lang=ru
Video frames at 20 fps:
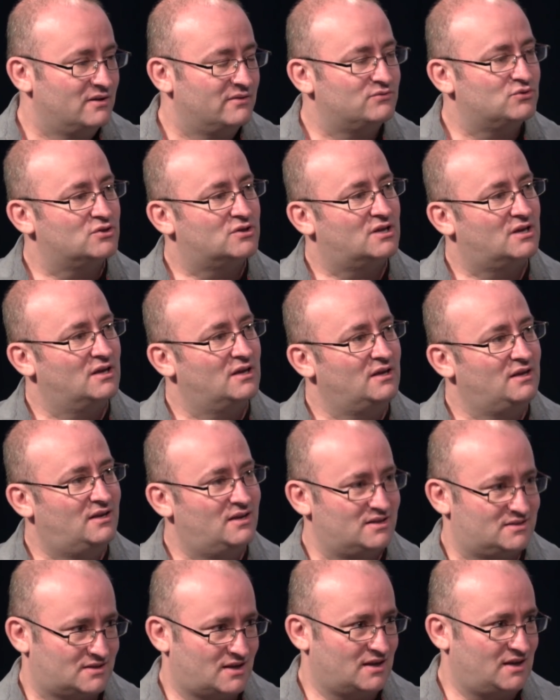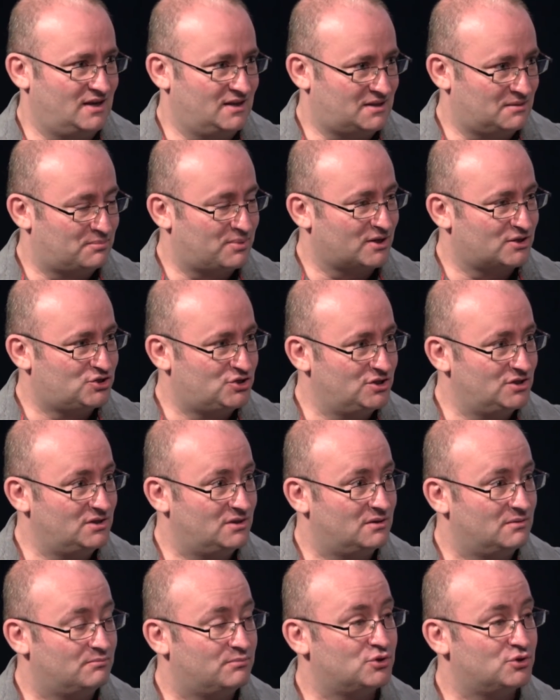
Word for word: все-таки есть какие-то причины,